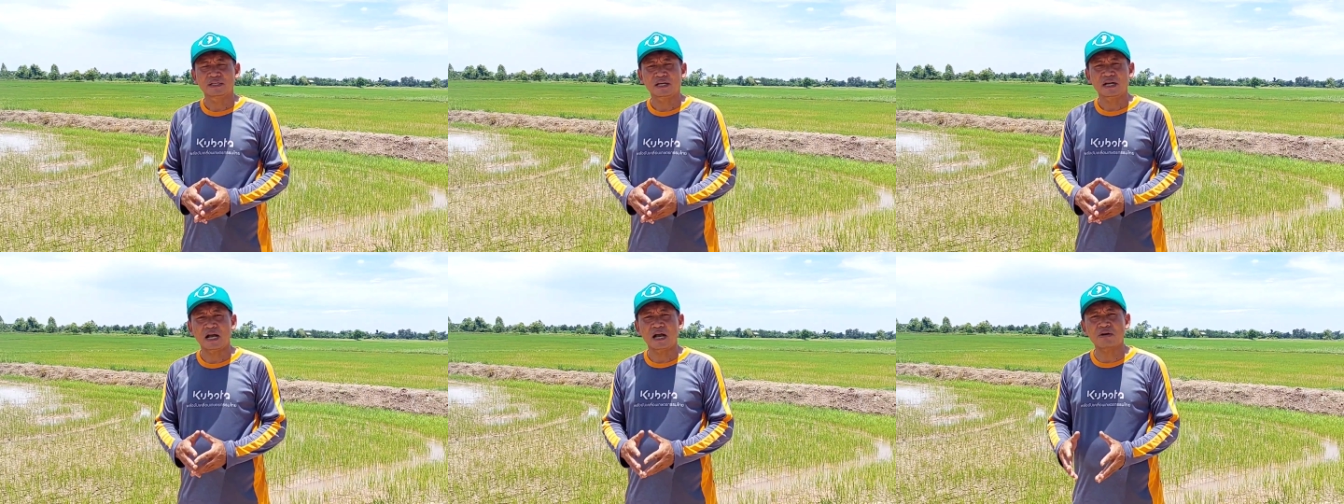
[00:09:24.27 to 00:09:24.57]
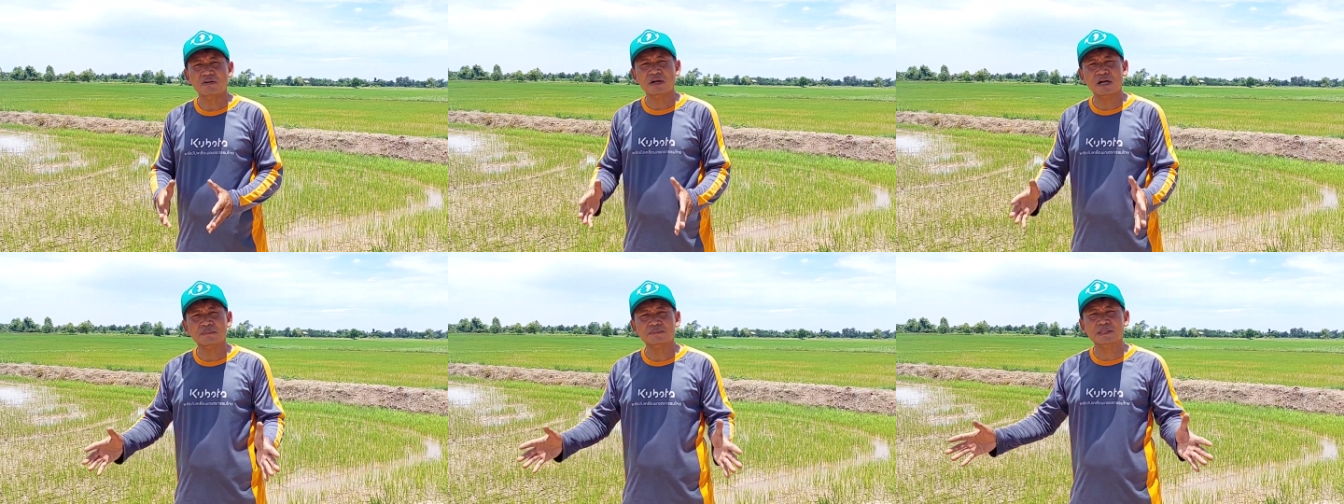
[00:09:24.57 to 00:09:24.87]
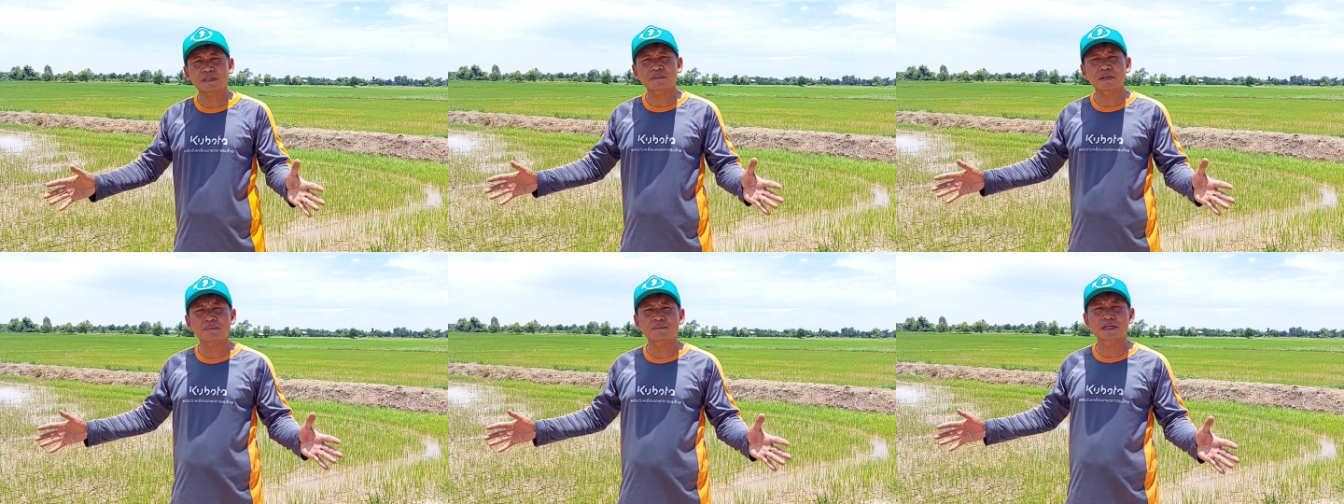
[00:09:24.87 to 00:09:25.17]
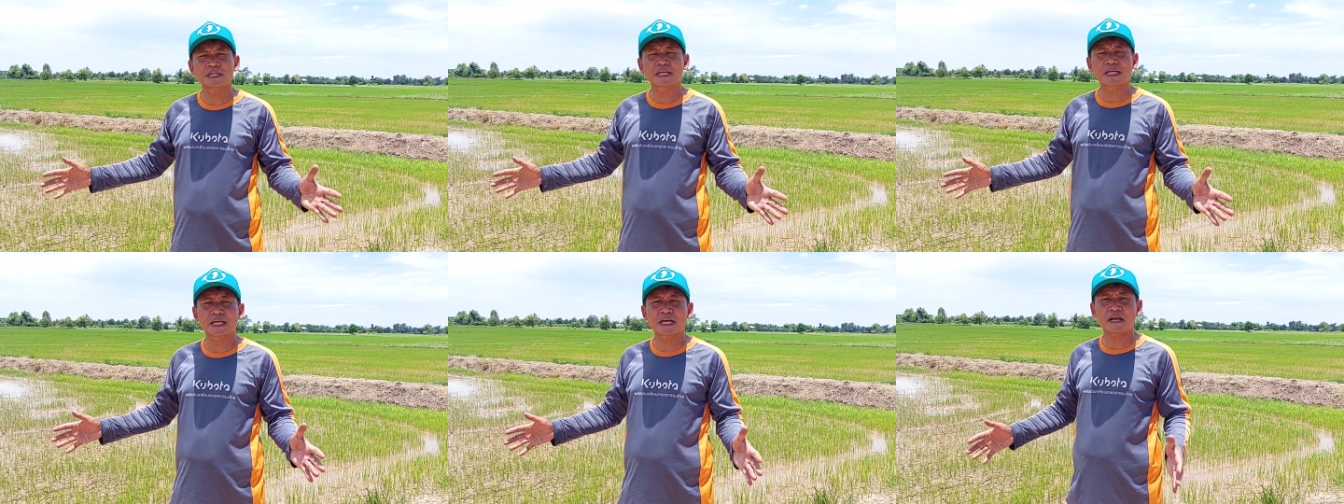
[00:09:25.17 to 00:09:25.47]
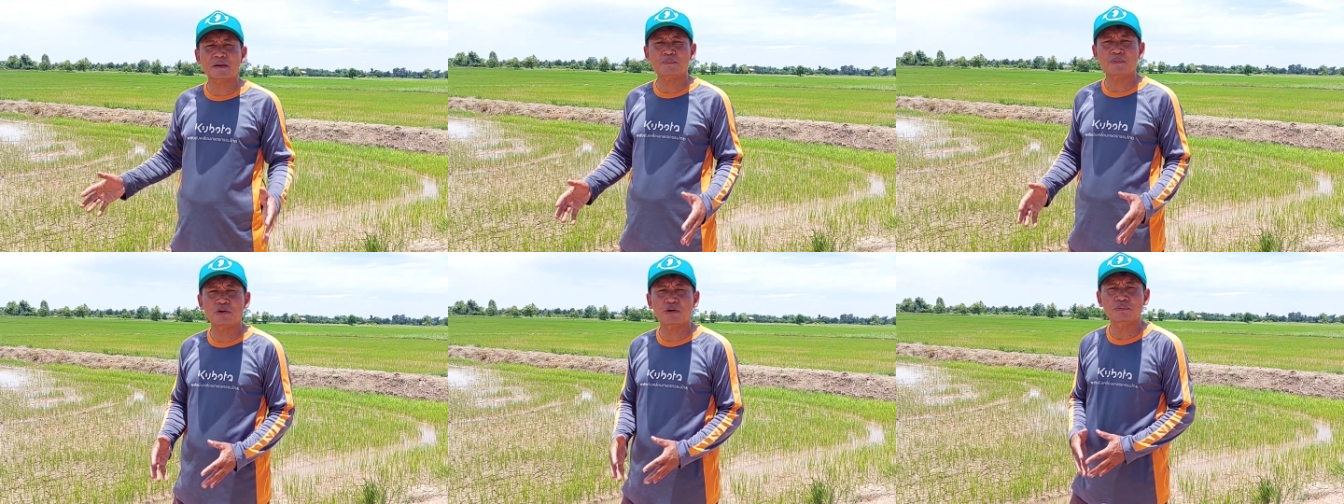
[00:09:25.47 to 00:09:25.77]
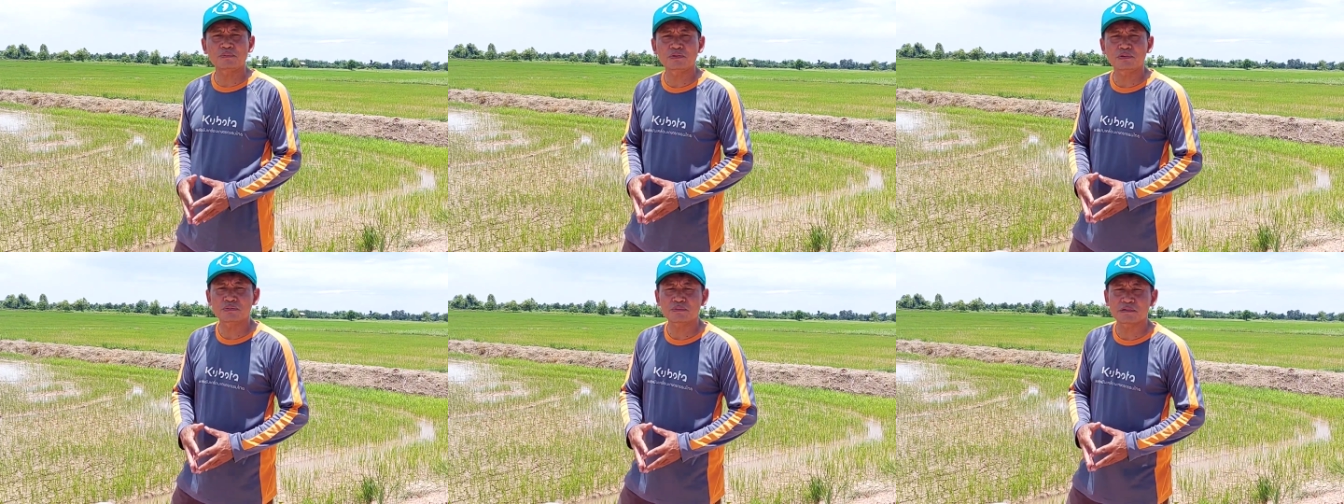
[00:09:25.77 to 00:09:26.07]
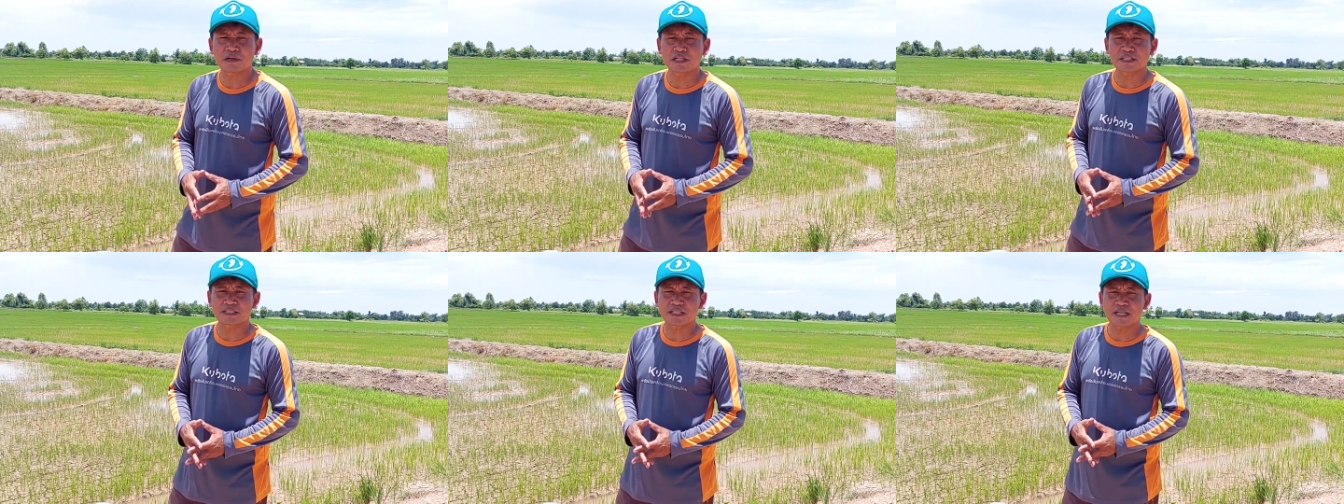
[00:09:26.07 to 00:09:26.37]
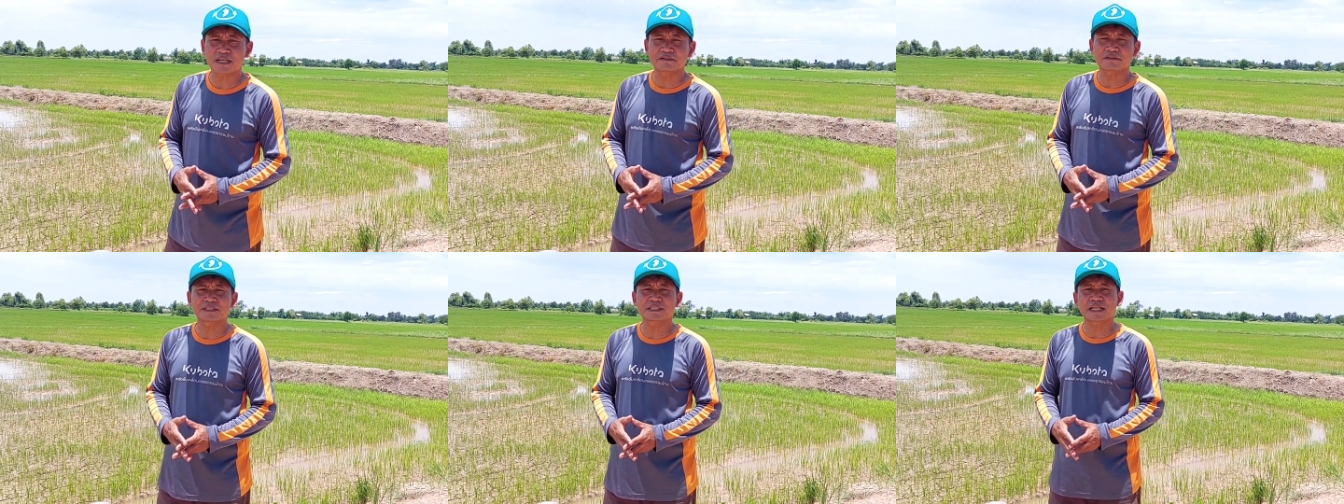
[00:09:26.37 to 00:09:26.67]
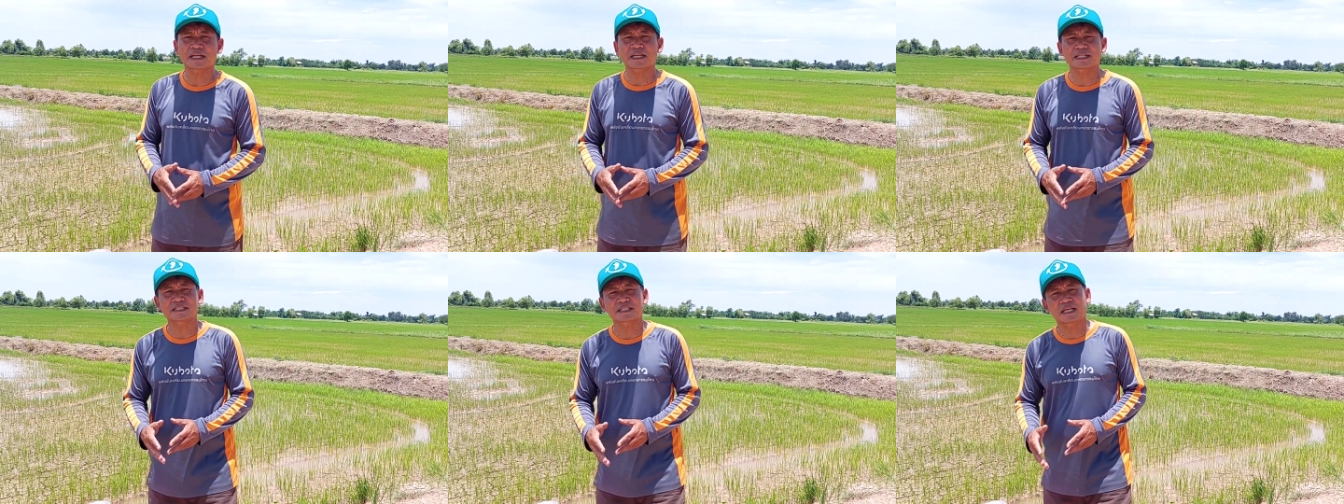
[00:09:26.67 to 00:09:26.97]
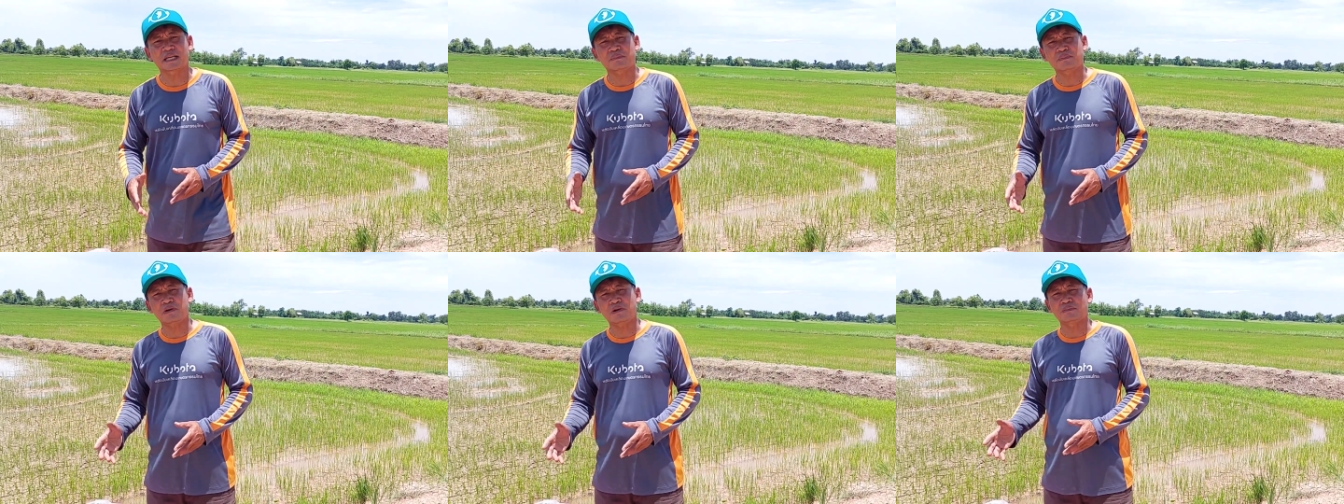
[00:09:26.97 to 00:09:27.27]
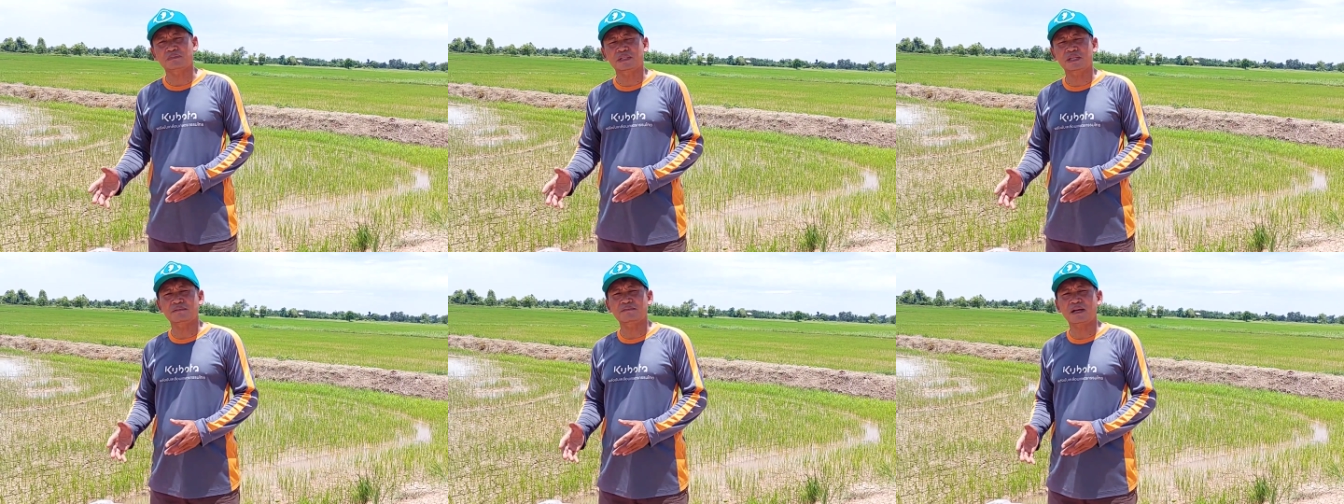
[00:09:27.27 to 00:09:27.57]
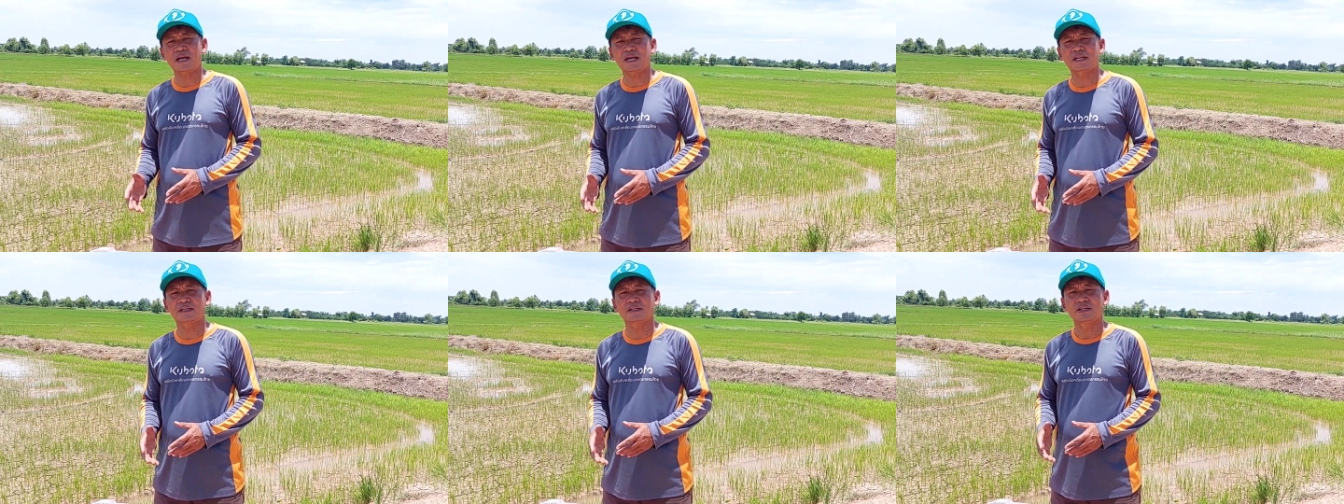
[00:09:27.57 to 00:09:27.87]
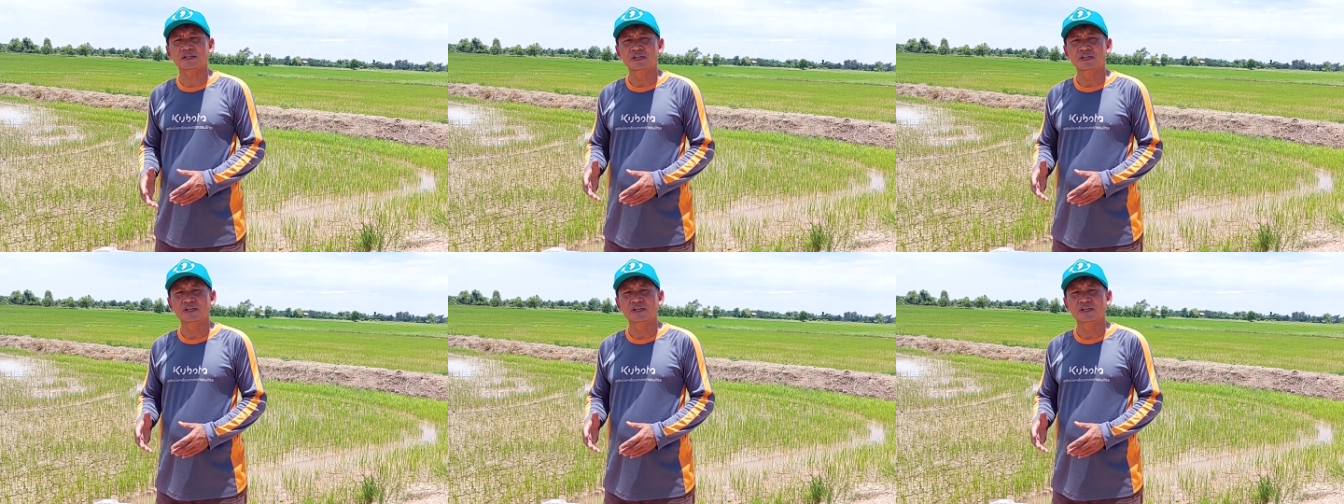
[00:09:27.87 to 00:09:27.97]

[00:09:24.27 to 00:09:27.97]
เอาครับสำหรับบุนีครับ ผมนุ่มควันชัยวัใจเกษตรพร้อมทีมงาน